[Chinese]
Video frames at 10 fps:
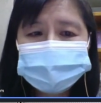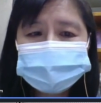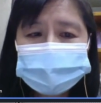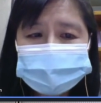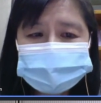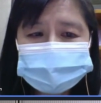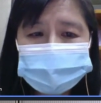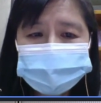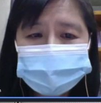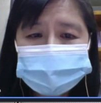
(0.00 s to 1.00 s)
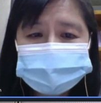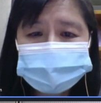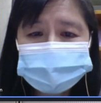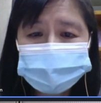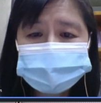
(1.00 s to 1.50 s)
所以他只要发
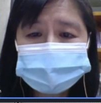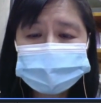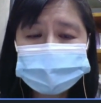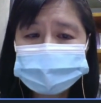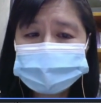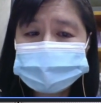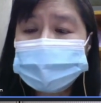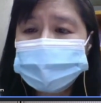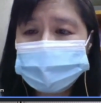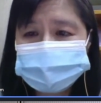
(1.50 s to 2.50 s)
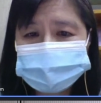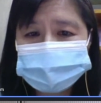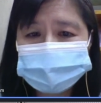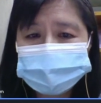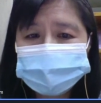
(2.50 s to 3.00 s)
现东西的相关
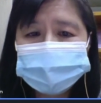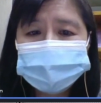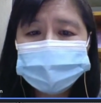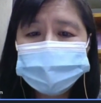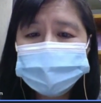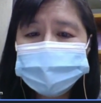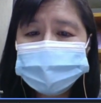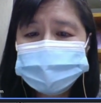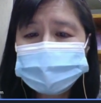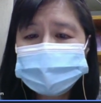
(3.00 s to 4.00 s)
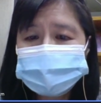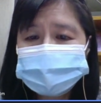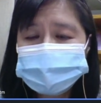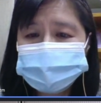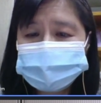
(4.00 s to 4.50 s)
性，不必追
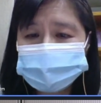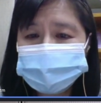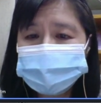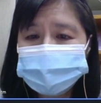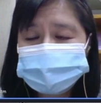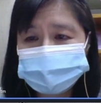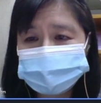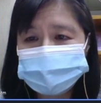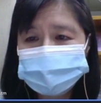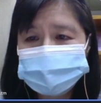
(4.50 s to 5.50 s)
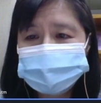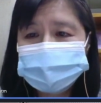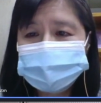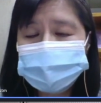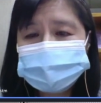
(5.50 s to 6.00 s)
根究底为什么。
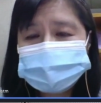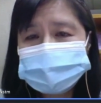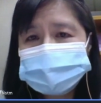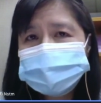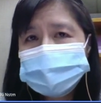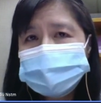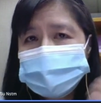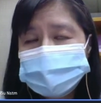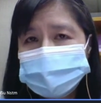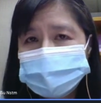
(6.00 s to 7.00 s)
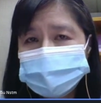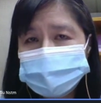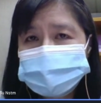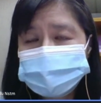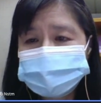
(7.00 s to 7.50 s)
哦，其实明明
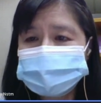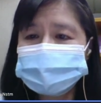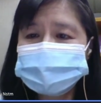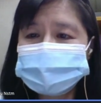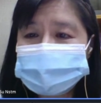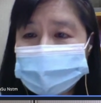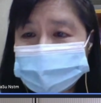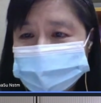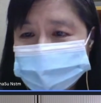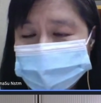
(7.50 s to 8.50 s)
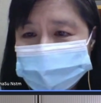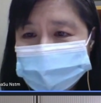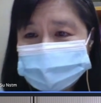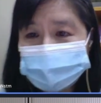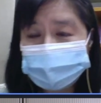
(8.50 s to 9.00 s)
有手机的是大人，
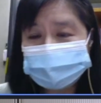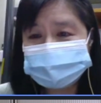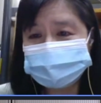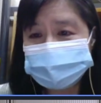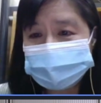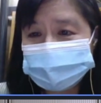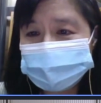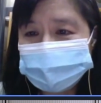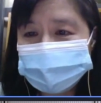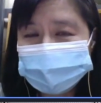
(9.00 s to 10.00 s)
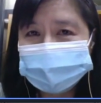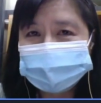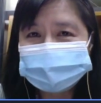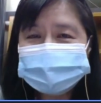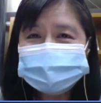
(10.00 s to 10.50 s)
小孩子没有，
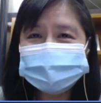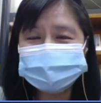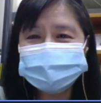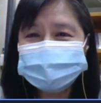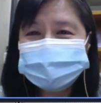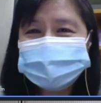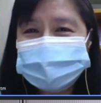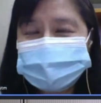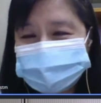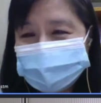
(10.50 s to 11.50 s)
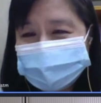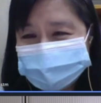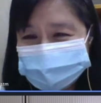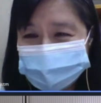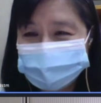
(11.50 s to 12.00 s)
但是你的数据出来
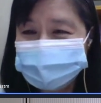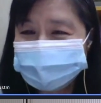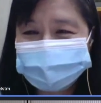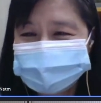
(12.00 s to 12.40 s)
的全部